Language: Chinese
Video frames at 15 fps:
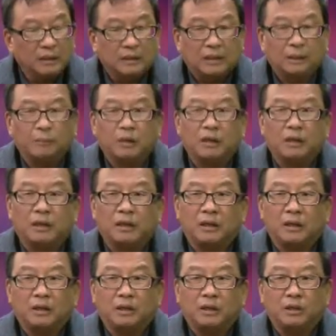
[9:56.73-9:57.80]
那么
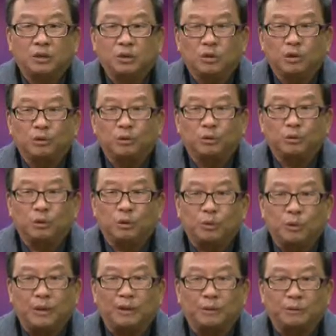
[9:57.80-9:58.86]
你说，如果
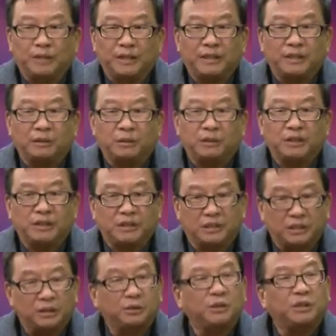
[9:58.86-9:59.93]
宽容那些东西，只
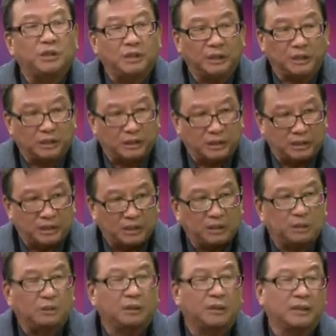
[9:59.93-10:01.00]
是具体也吸
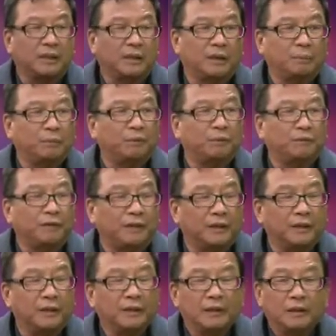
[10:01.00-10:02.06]
取了它一个部分，
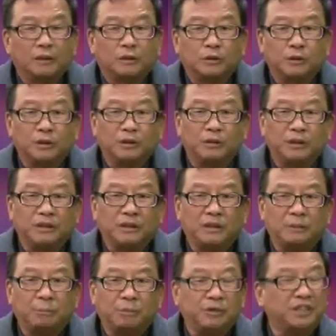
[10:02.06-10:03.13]
所以学
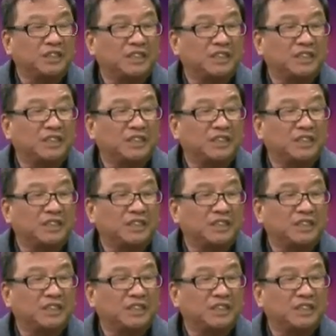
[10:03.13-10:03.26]
习不是